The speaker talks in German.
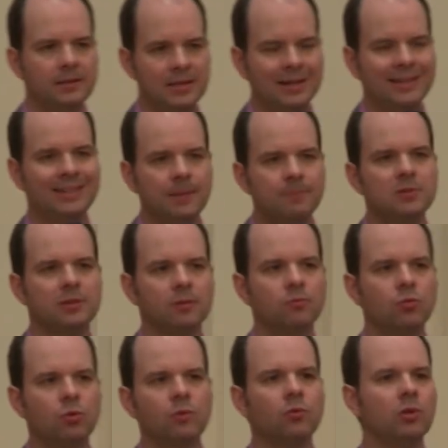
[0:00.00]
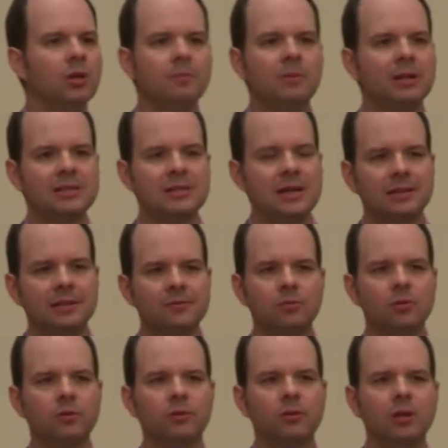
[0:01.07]
dieser Knipsgebühr wurde immer gesagt, es
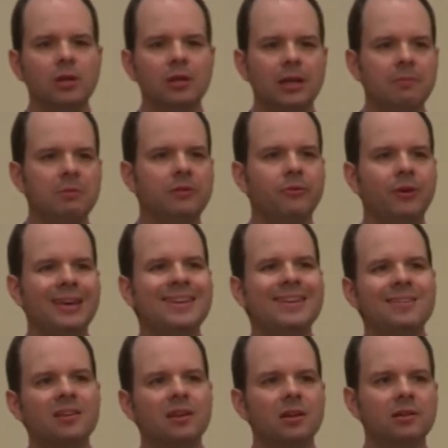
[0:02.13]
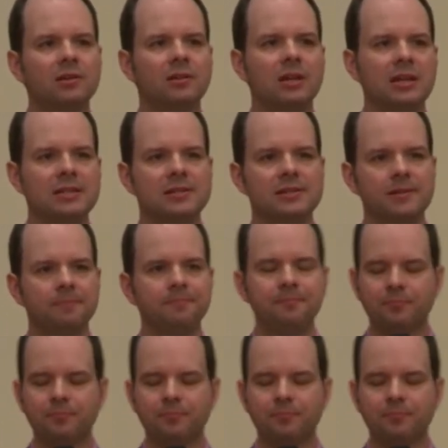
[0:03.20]
würde damit verhindert, dass